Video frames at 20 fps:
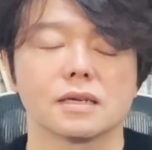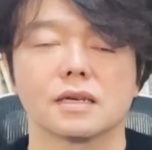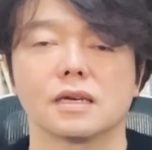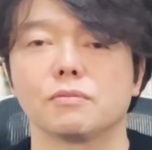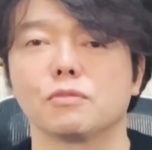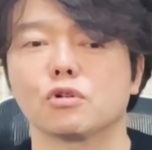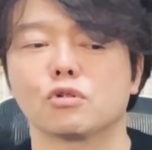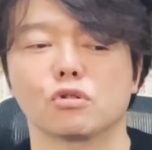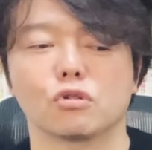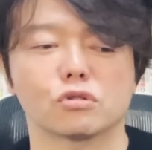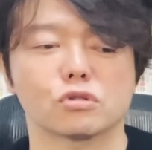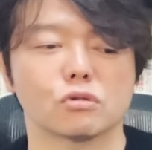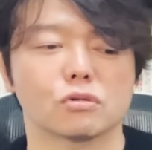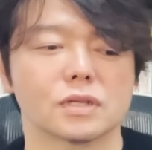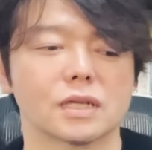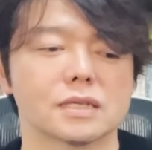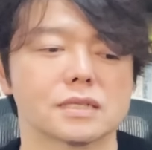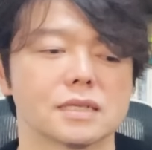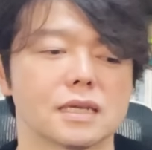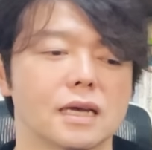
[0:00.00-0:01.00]
僕の予
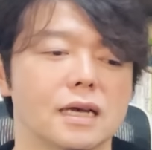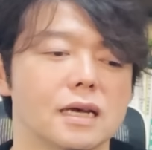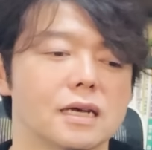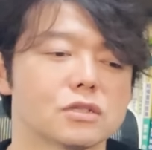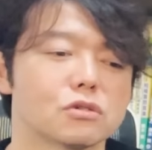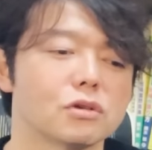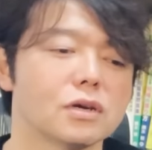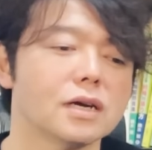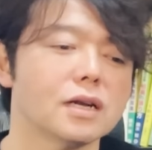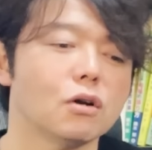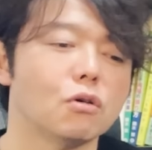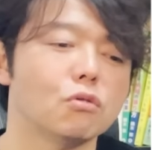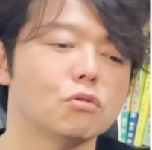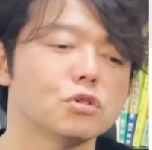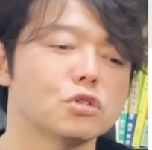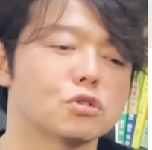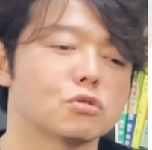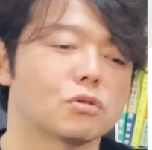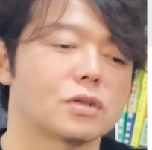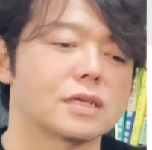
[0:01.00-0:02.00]
測ですね。それから
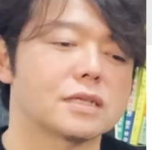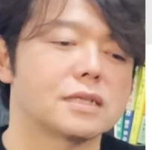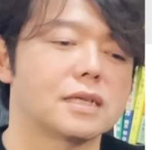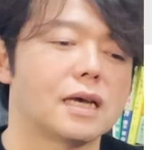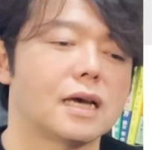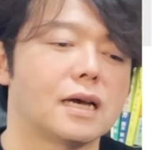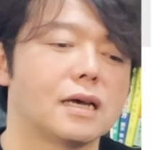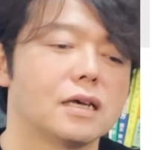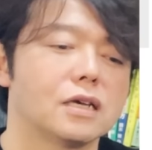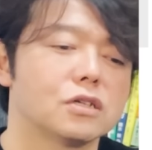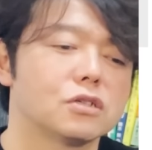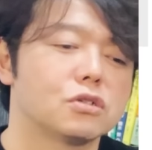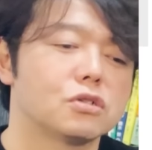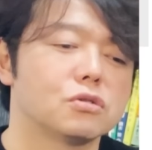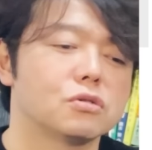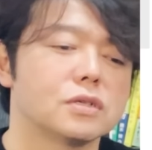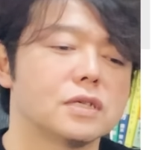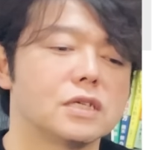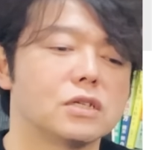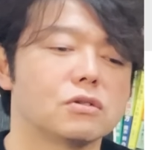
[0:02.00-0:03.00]
欧州のですね、
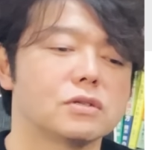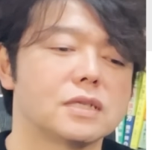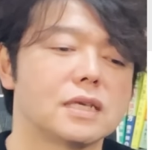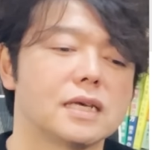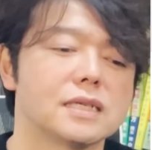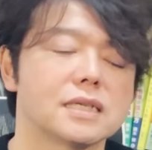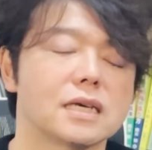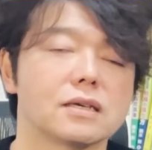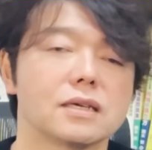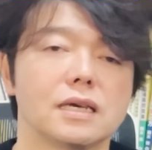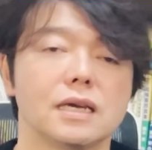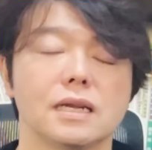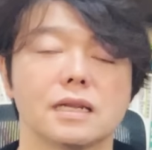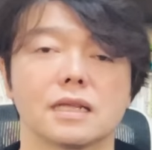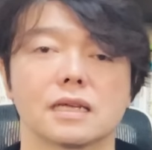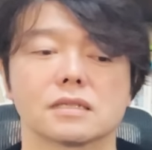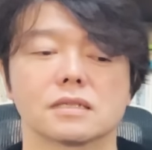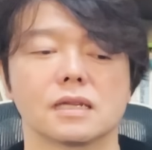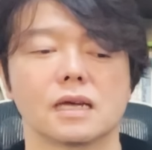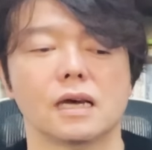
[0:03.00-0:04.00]
中銀の政策金
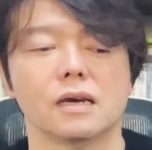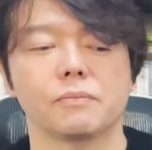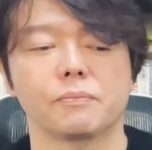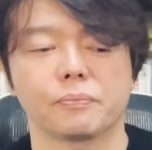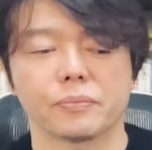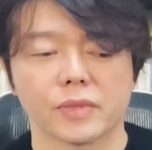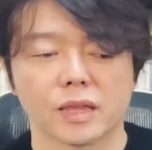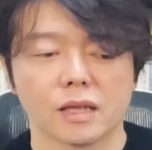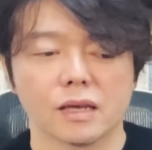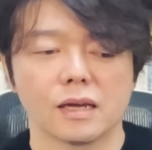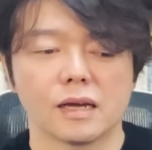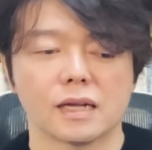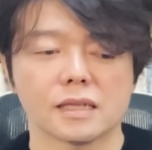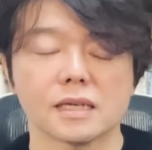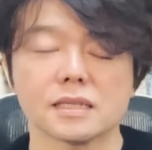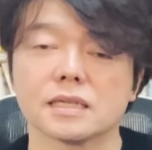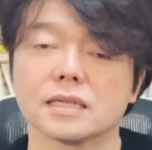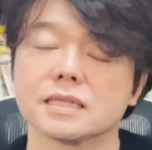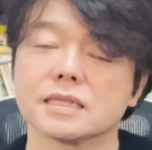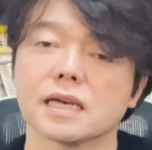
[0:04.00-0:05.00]
利ですね。果
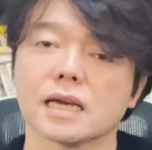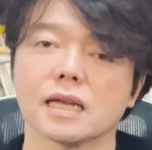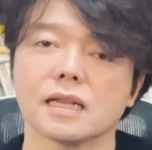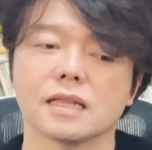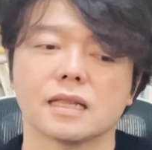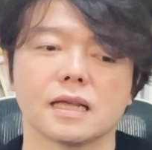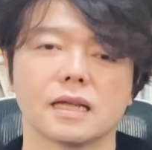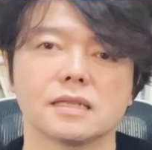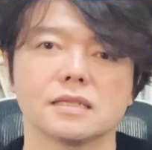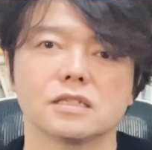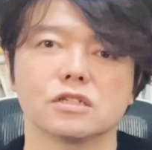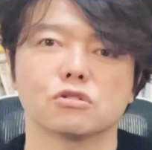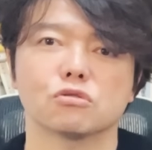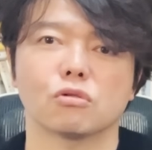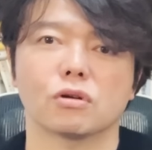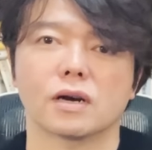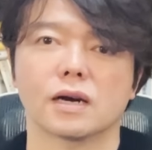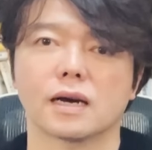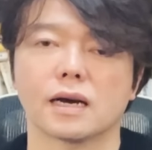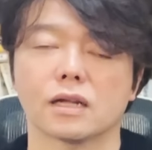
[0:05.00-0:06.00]
たして利下げに転じる
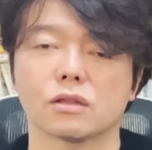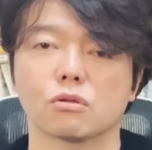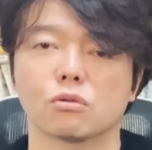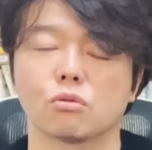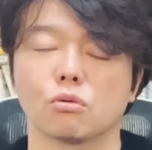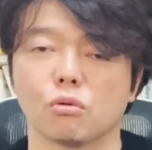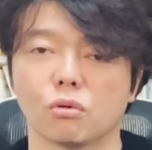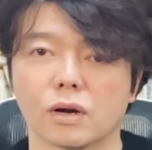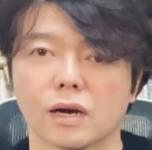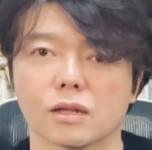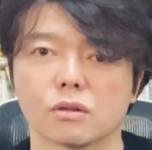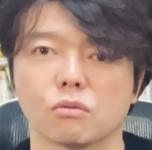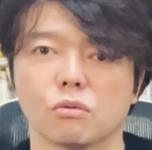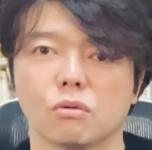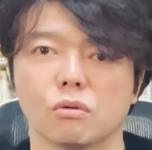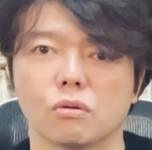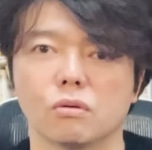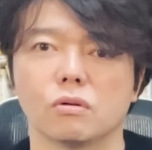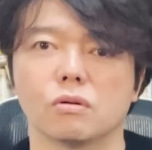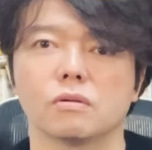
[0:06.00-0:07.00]
のかどうか
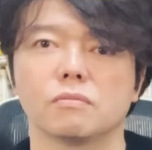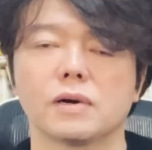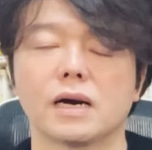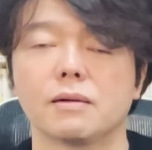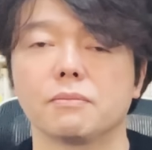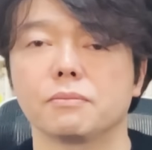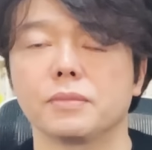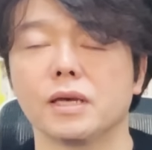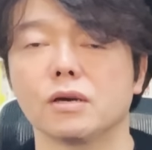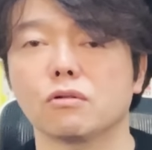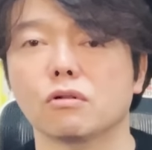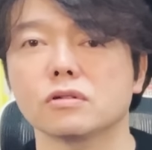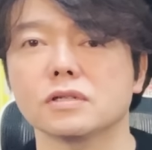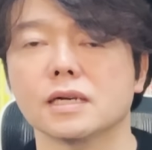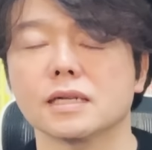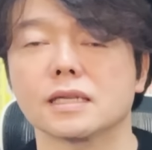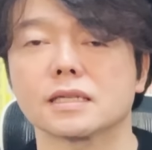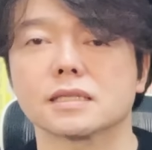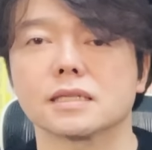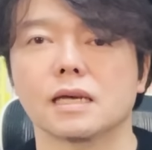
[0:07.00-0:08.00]
と。まあ、米国
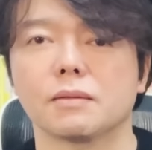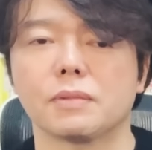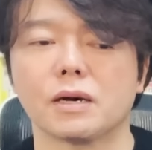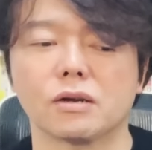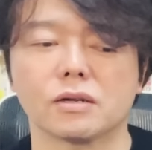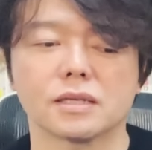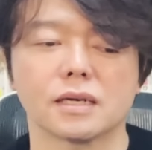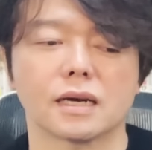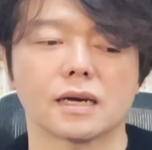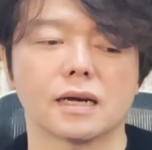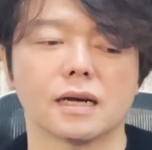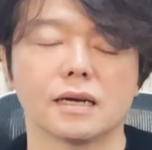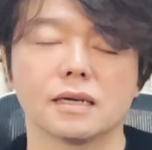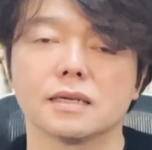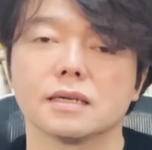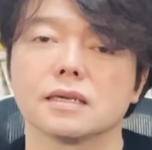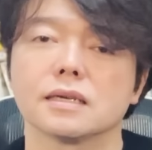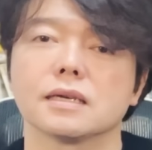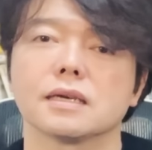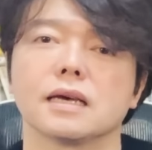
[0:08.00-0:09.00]
がですね、パウエルさんが、
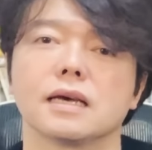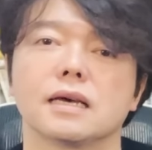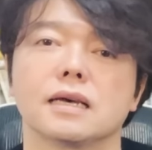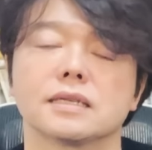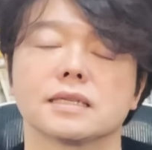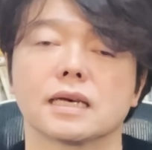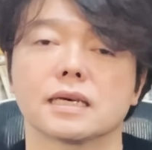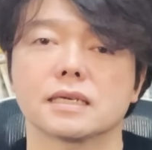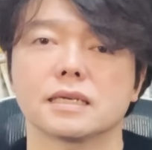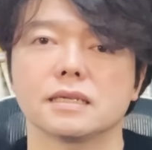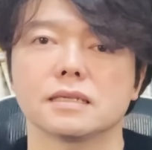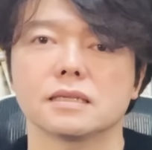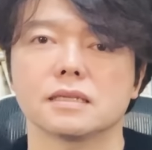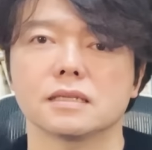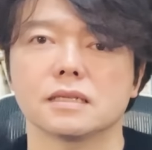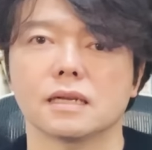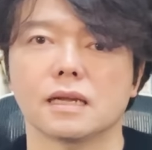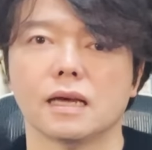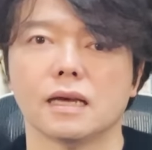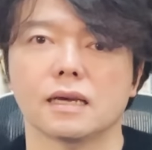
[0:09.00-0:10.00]
えー、先ん
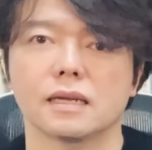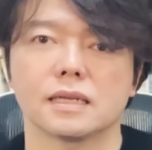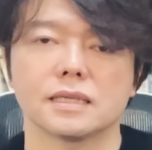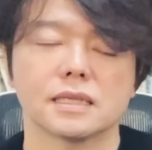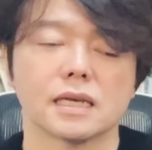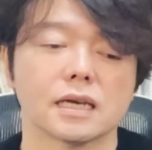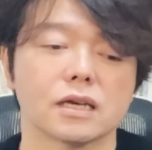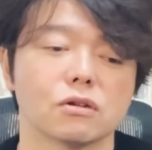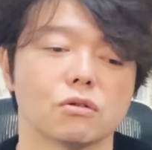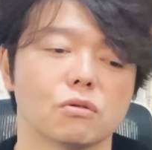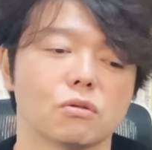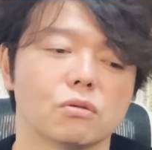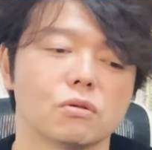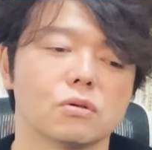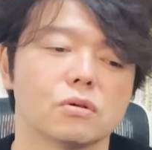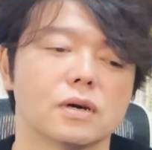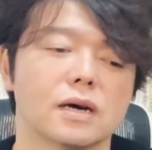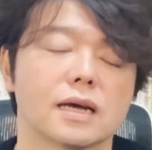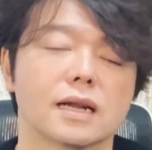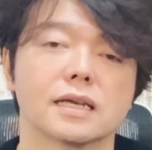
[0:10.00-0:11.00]
じてね、利下げ
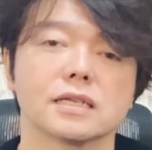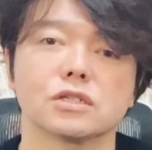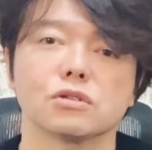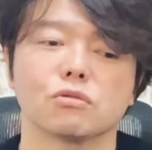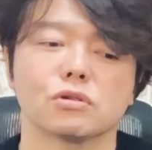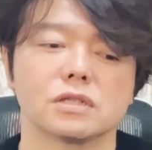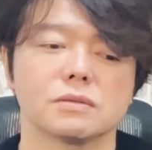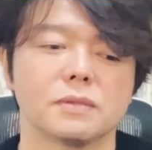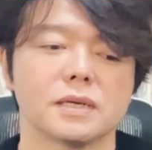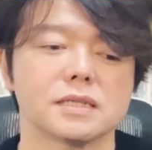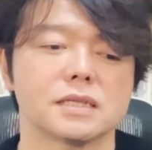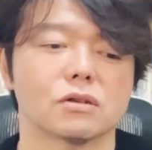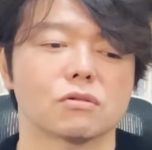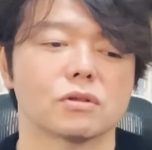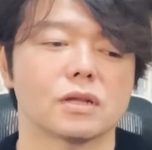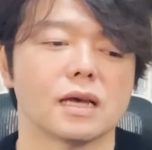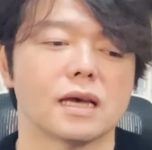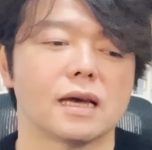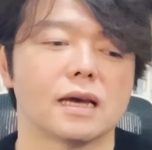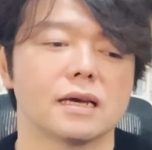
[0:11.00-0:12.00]
の話をしました
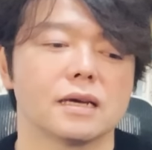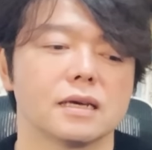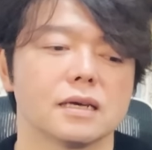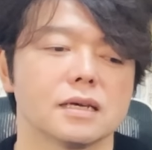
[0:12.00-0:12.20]
ので、